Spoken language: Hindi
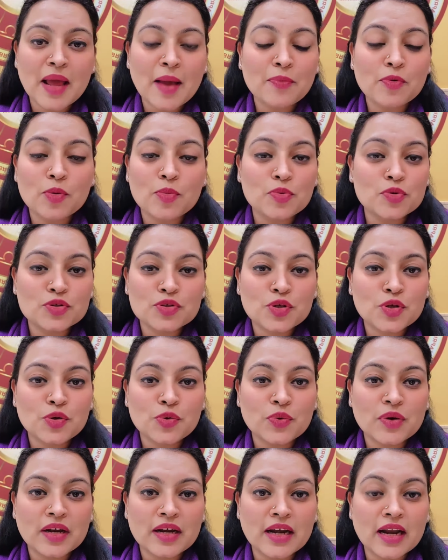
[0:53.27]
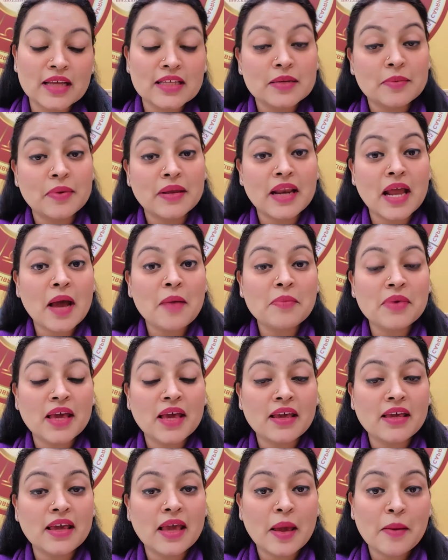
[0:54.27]
अपने आप को पुश क्यों करना जब इनाम
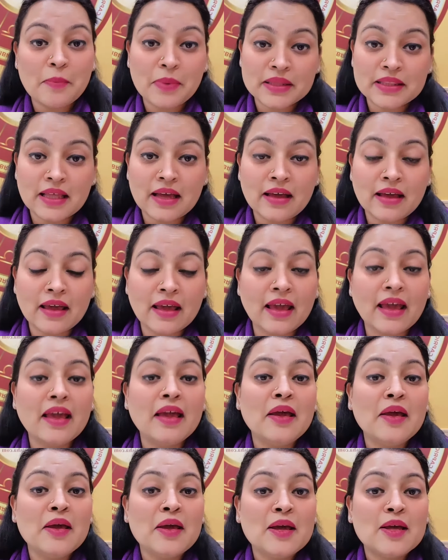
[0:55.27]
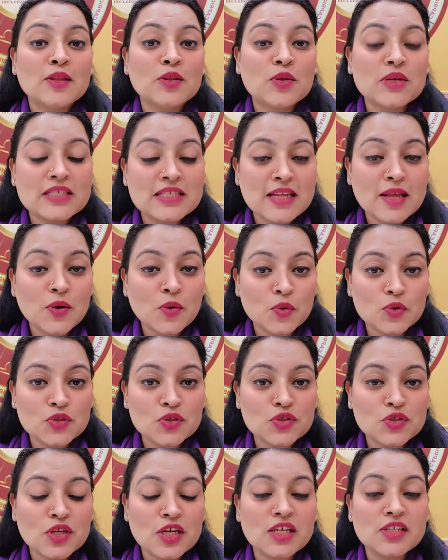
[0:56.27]
यही है पता है तो इसलिए
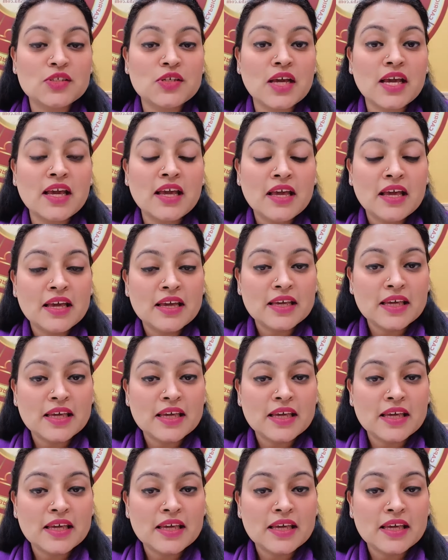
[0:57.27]
कोशिश कीजिए